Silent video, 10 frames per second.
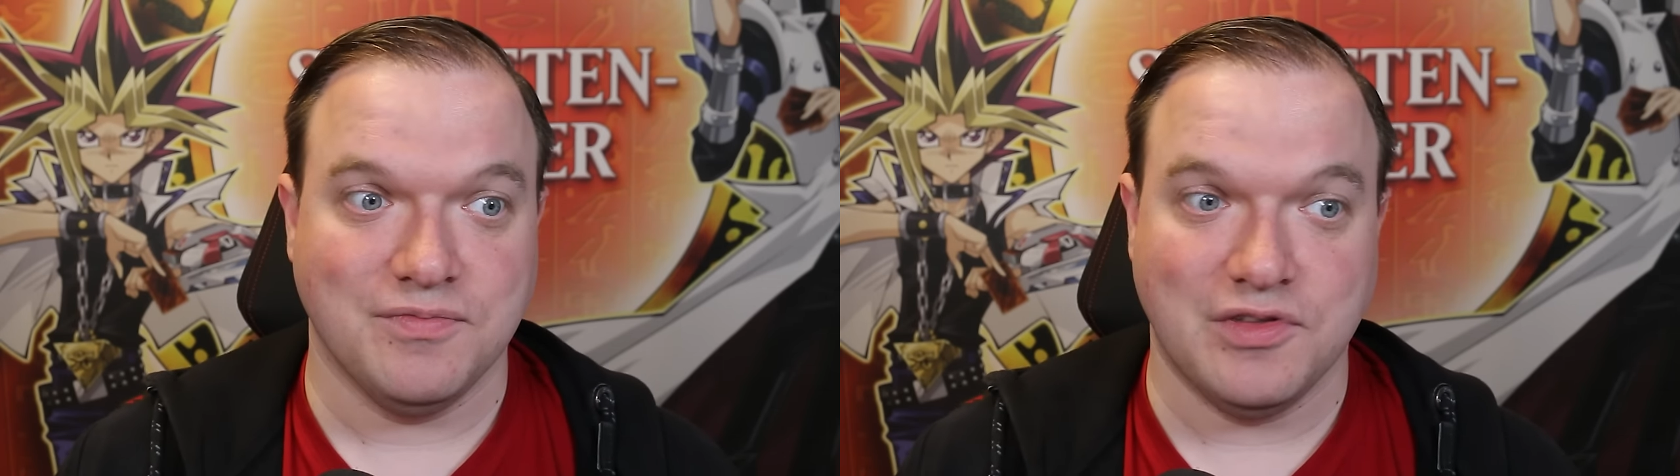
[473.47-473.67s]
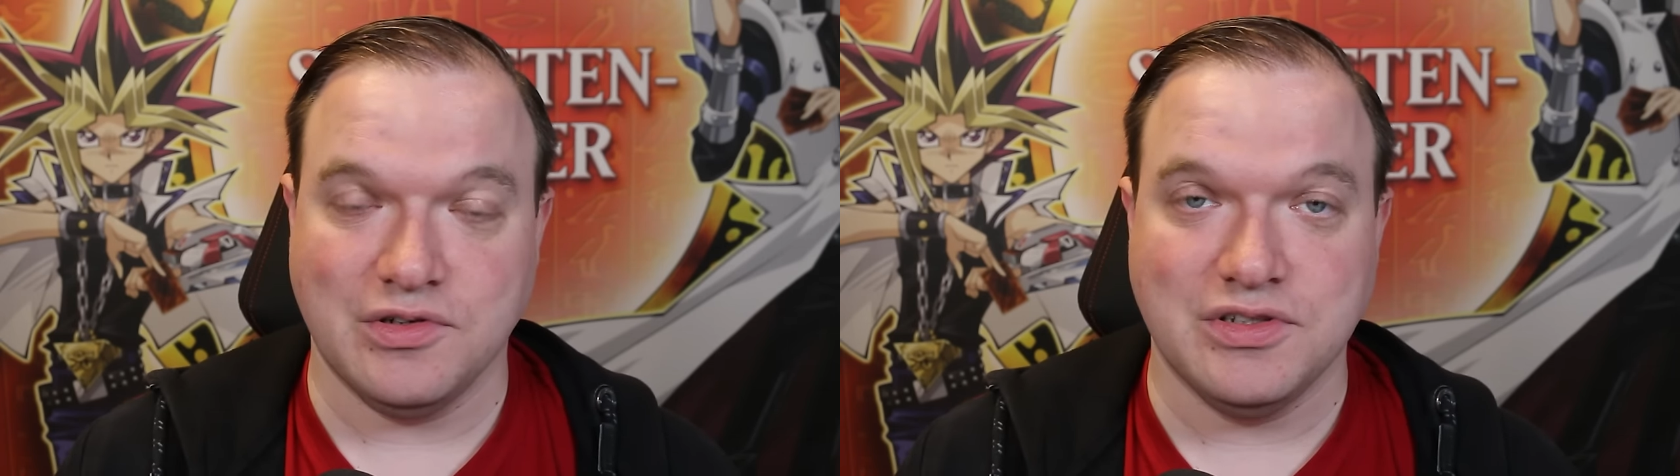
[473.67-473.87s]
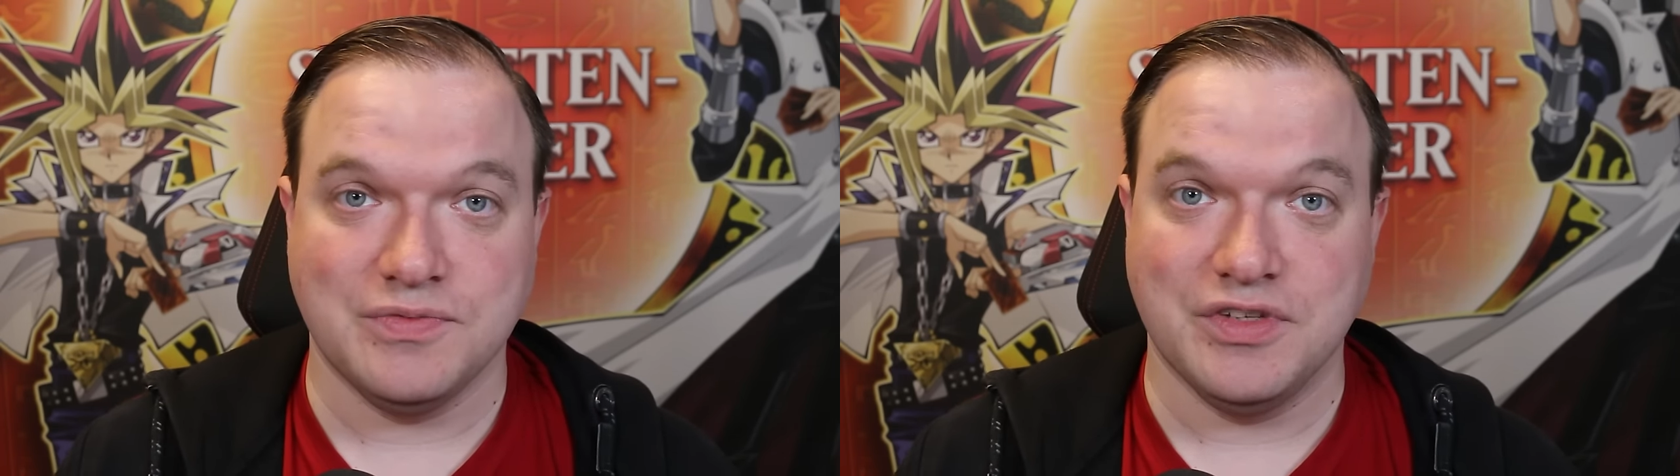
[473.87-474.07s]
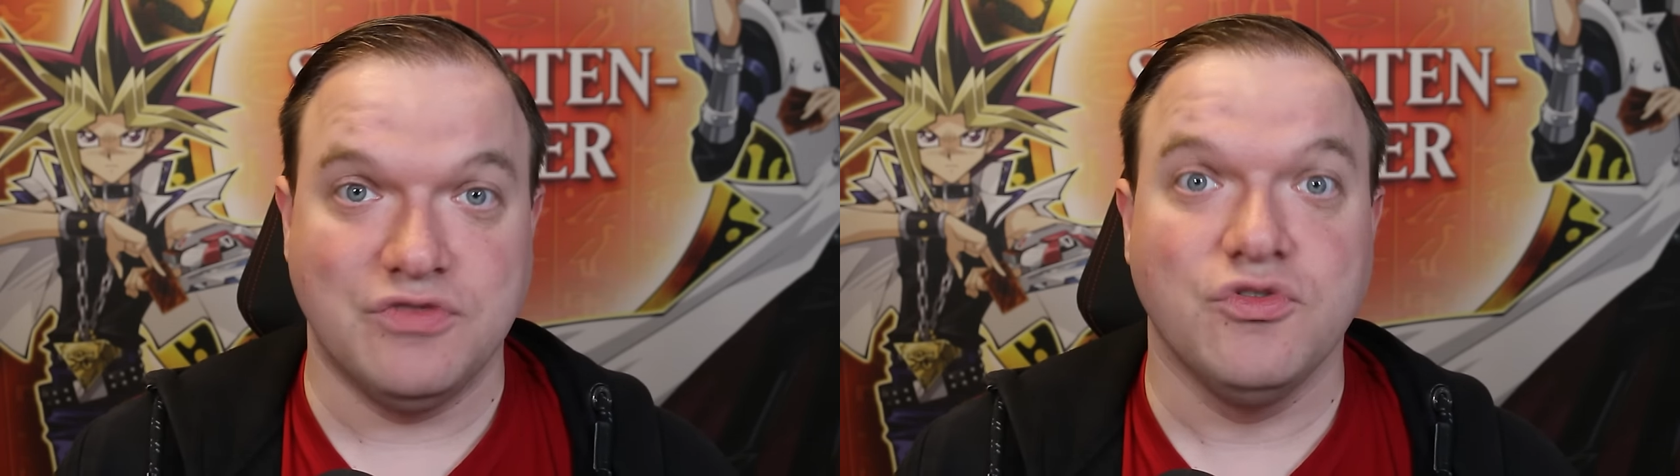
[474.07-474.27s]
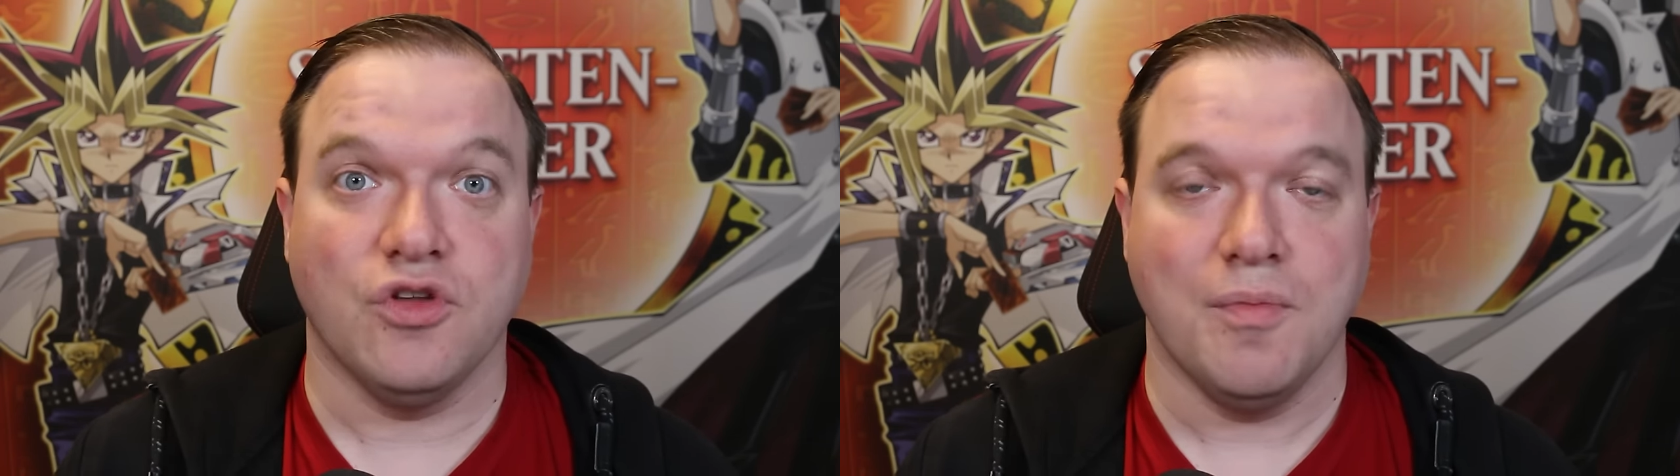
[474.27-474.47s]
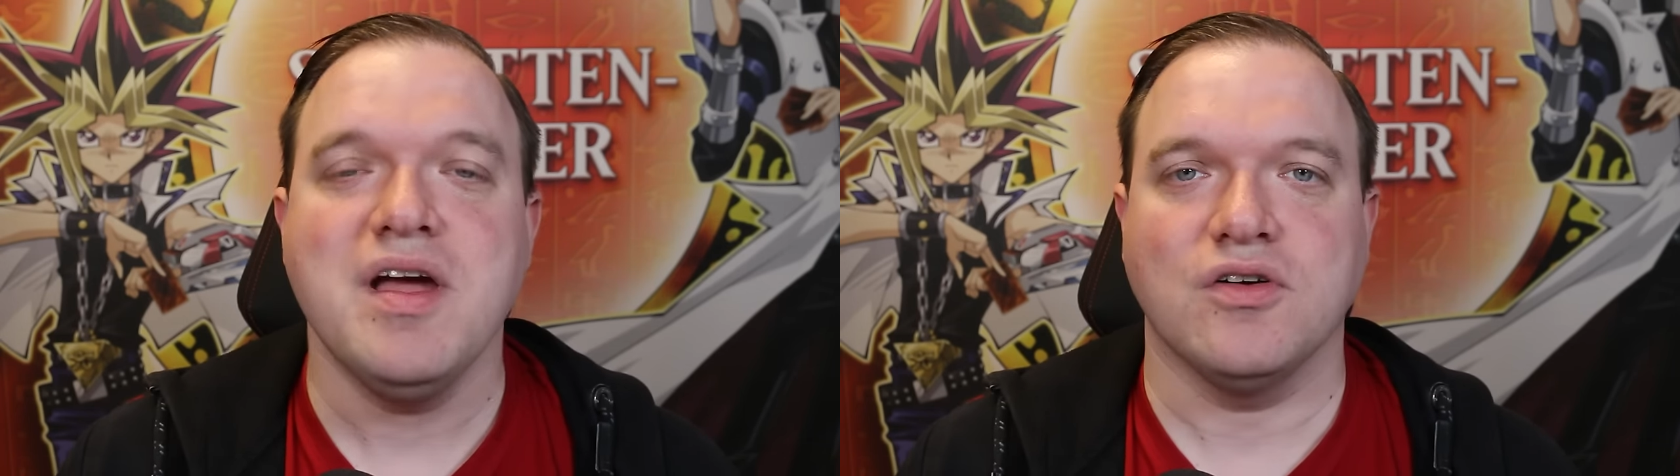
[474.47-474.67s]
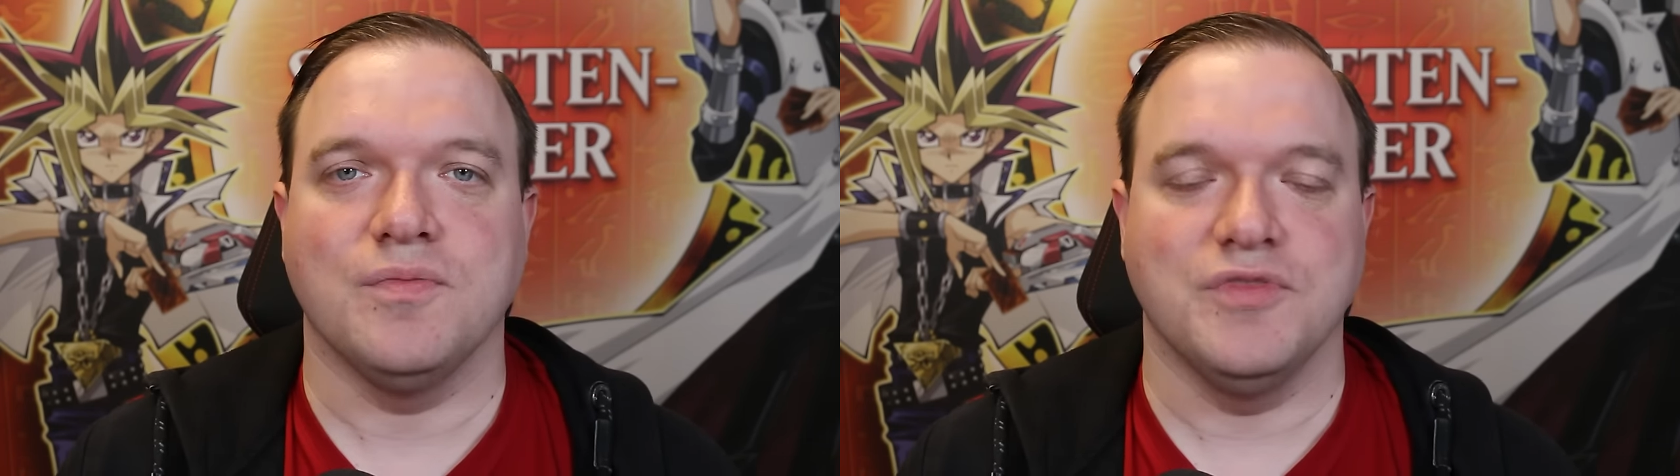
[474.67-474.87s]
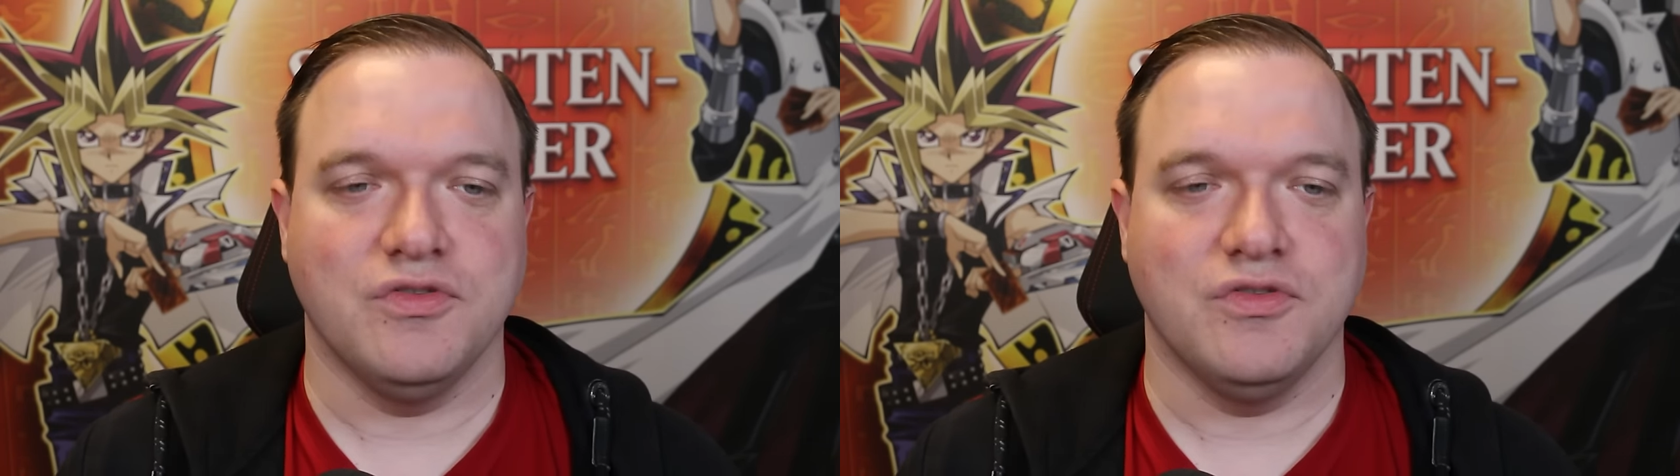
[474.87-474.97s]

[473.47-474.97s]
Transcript: Leute, es wird noch mehr kommen.